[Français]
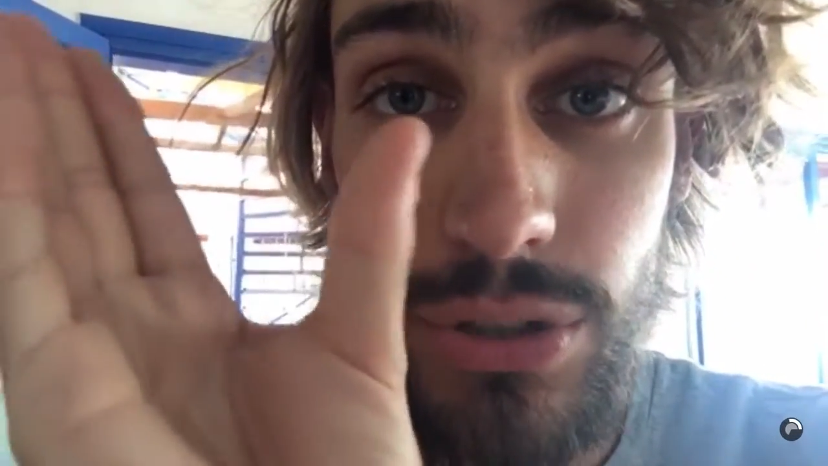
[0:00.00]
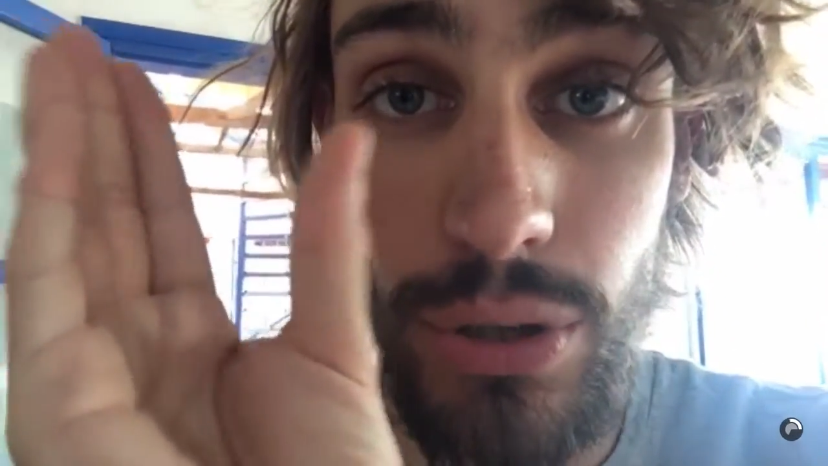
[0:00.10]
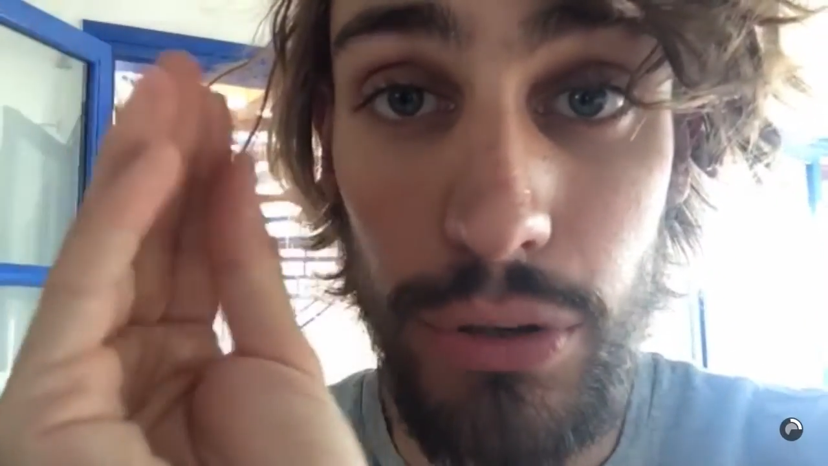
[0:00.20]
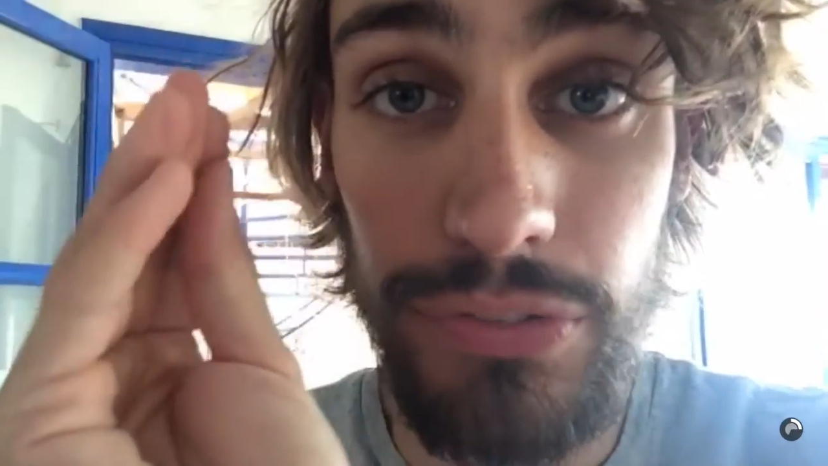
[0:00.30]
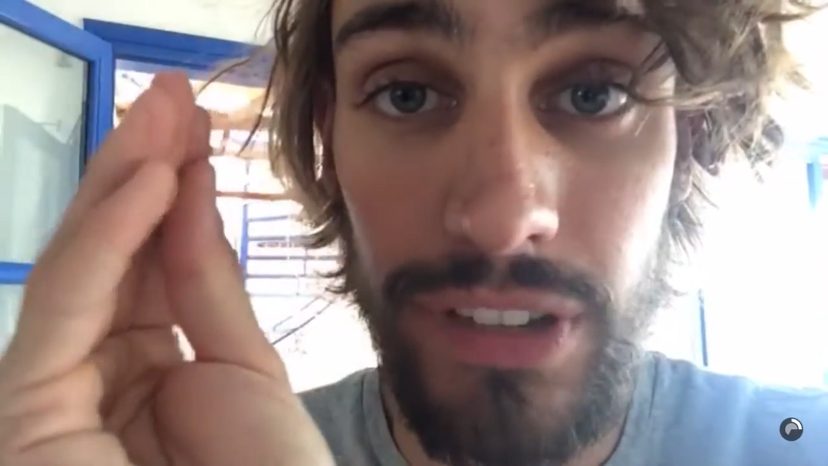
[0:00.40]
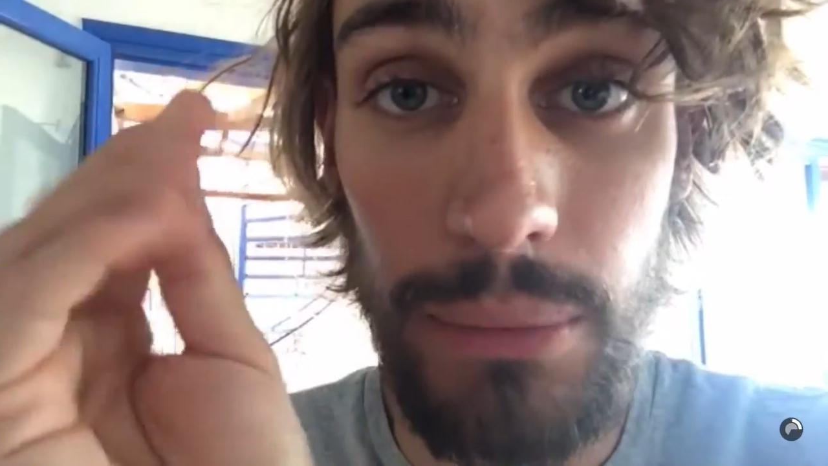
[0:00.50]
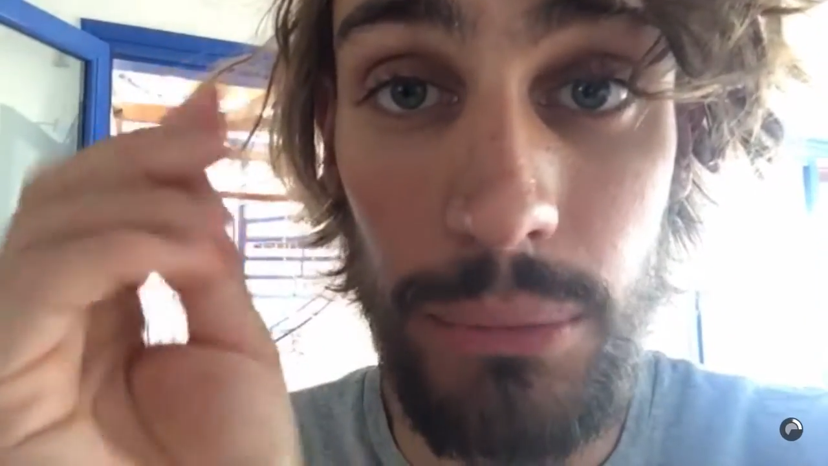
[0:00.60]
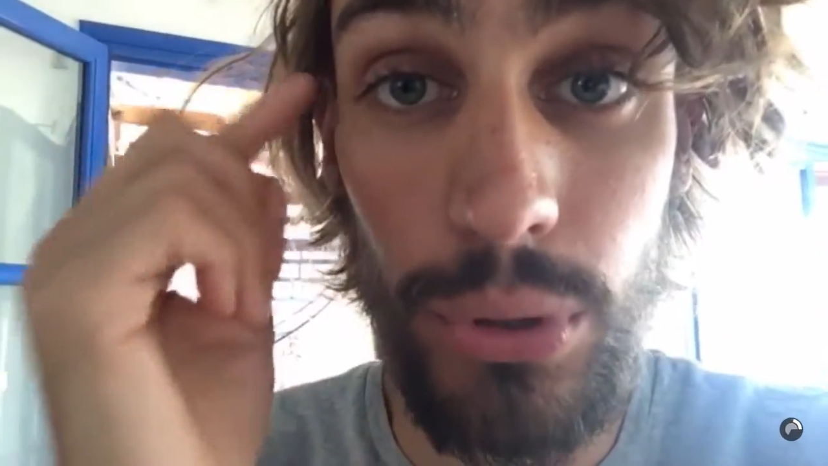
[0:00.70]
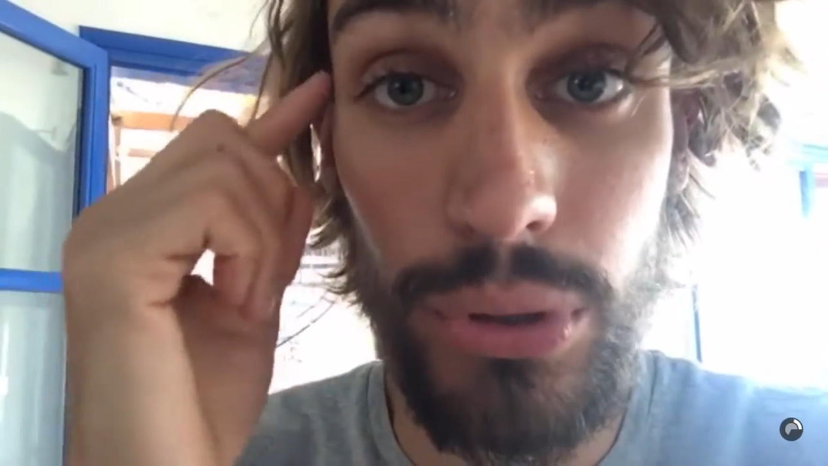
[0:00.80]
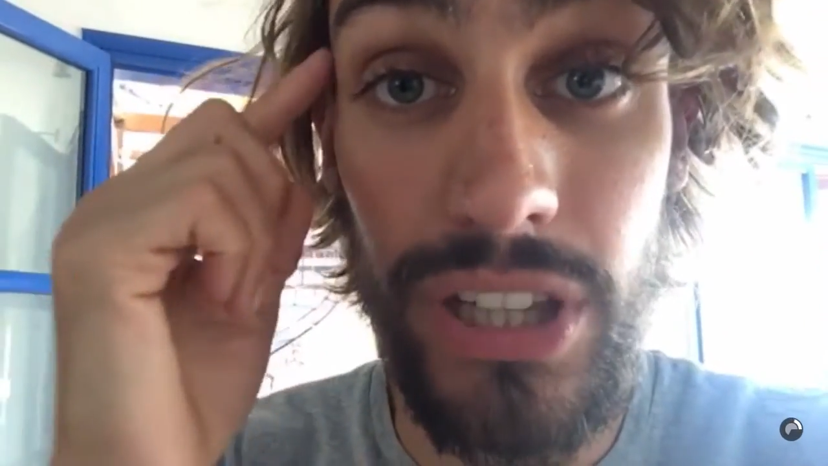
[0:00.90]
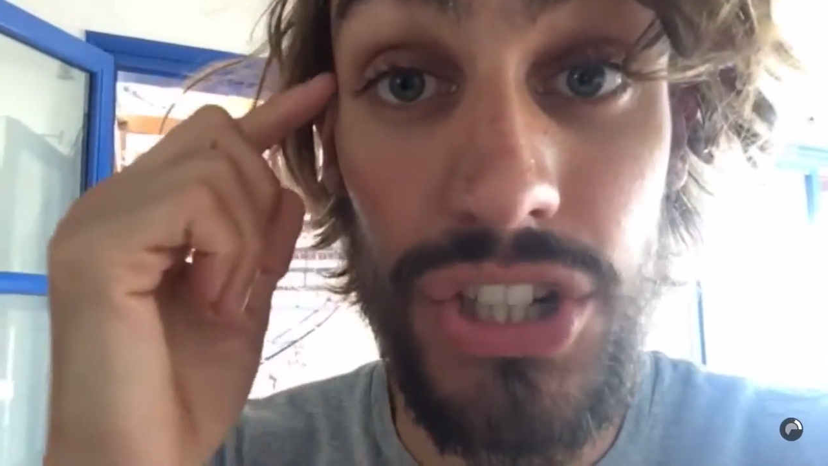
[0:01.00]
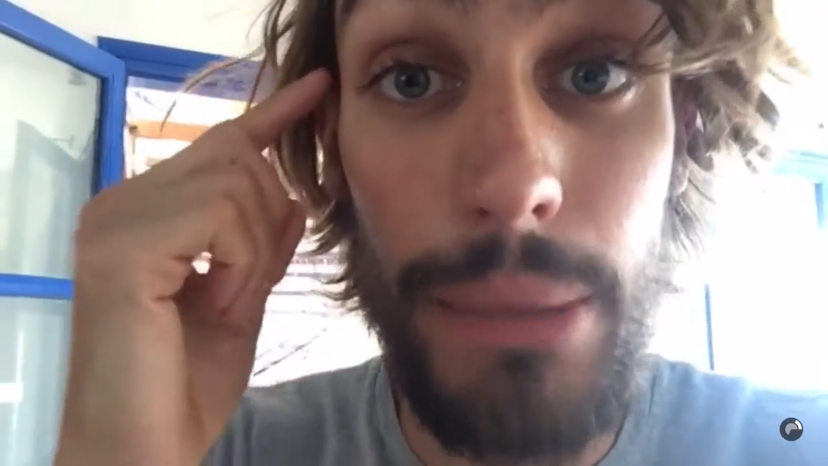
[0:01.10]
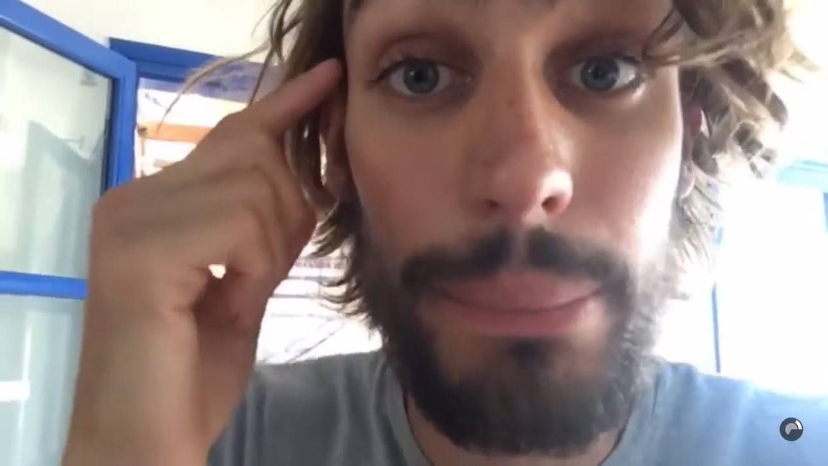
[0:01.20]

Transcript: referme. Le coquillage n'a pas de